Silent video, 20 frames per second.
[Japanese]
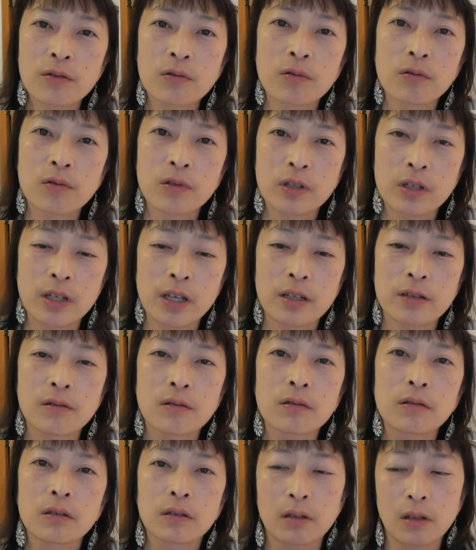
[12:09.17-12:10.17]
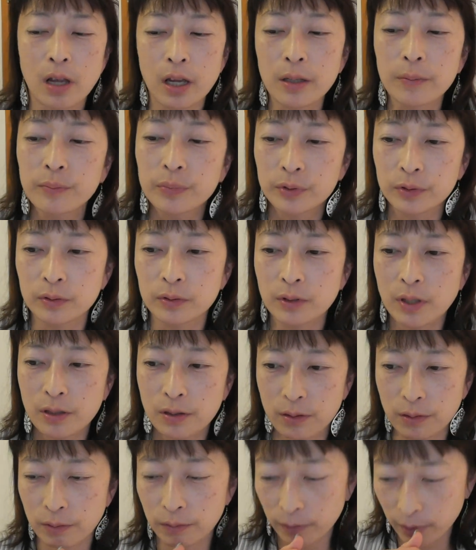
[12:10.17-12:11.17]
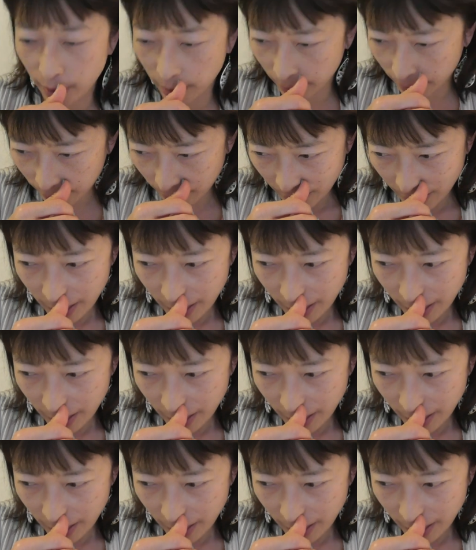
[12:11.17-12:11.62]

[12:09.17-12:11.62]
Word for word: 走しやすいタイプですよね